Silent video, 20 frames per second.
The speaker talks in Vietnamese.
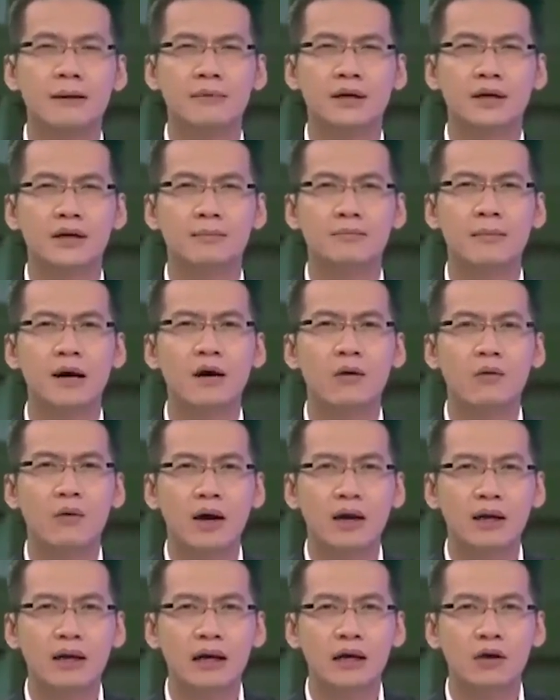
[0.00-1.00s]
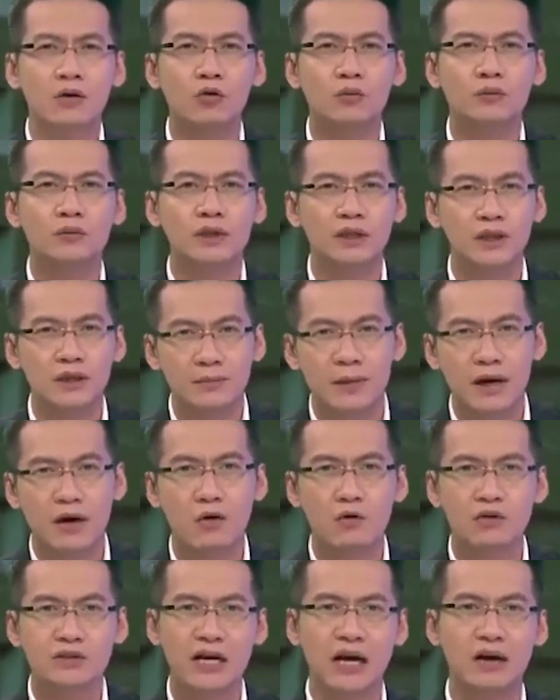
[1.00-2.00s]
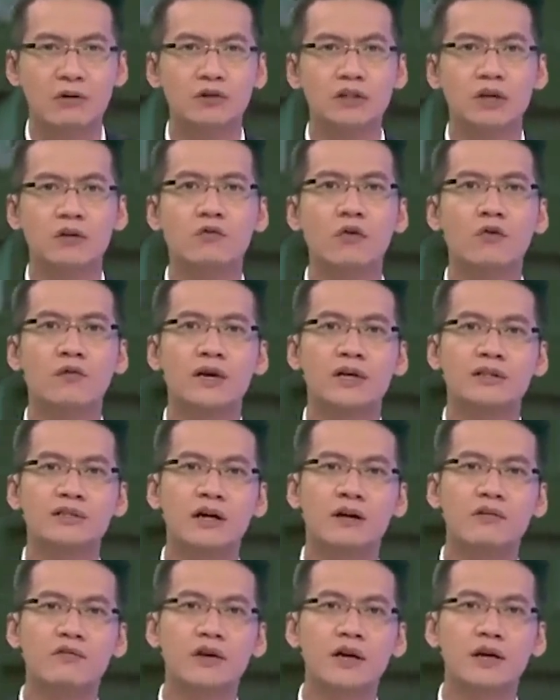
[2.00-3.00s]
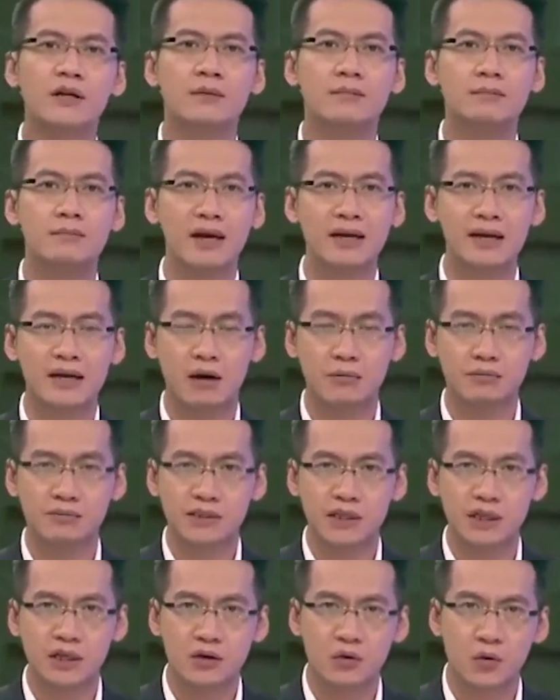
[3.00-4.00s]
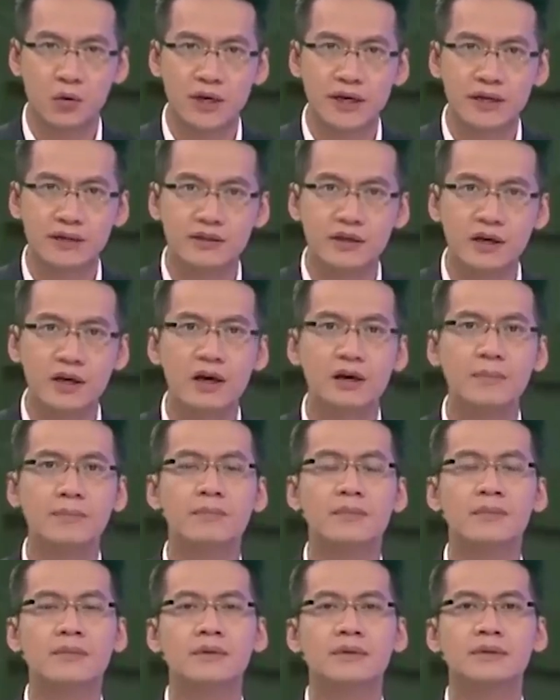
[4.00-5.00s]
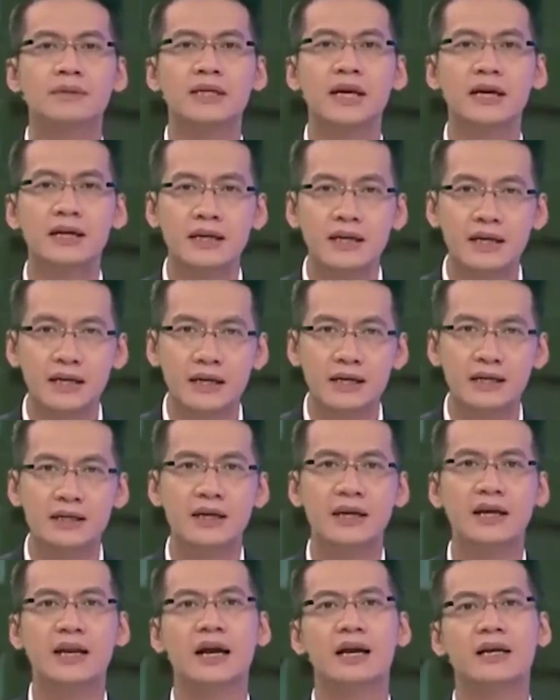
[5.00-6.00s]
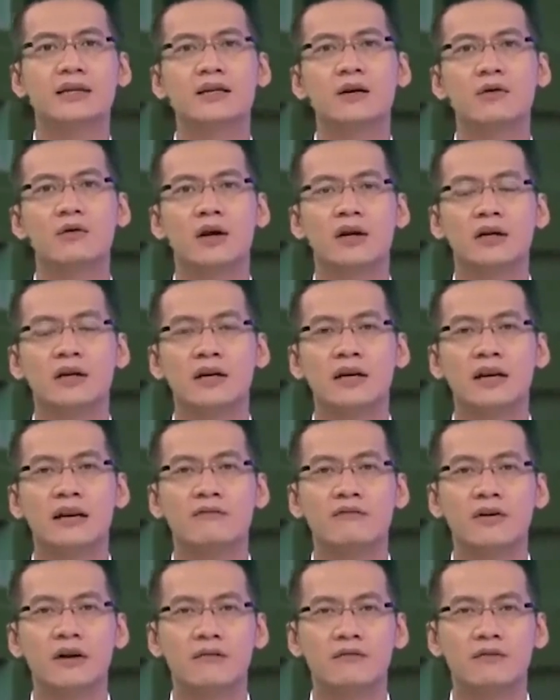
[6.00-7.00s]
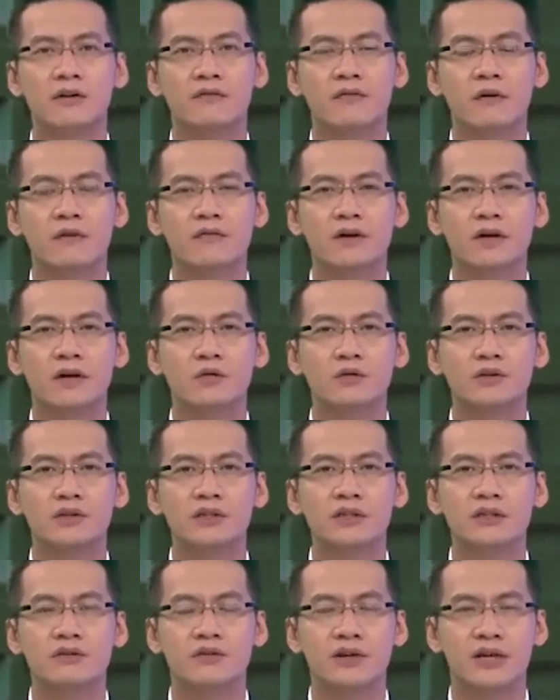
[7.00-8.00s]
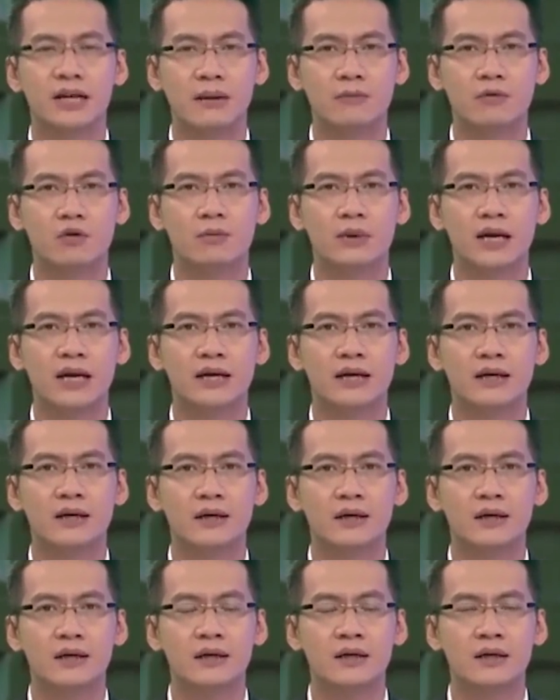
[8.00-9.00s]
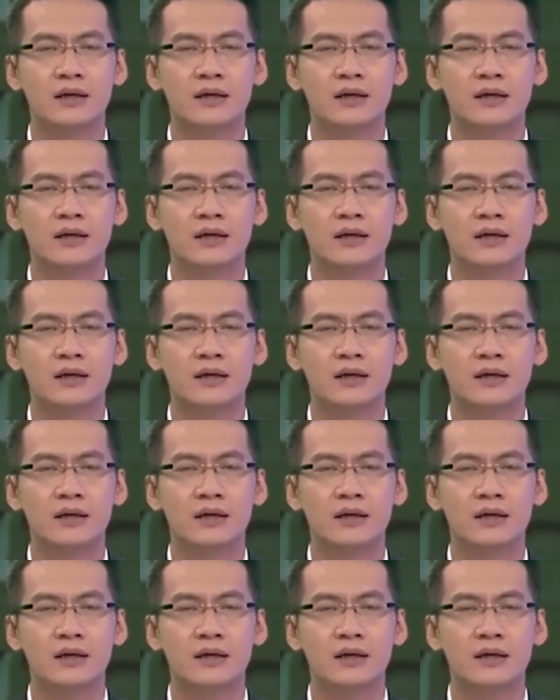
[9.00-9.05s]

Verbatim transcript: Làm ơn mắc oán là cụm từ mà cô giáo trong vụ việc giáo viên bắt học sinh quỳ giữa lớp nhắc đi nhắc lại nhiều lần khi làm việc với phóng viên của chương trình Việt Nam hôm nay.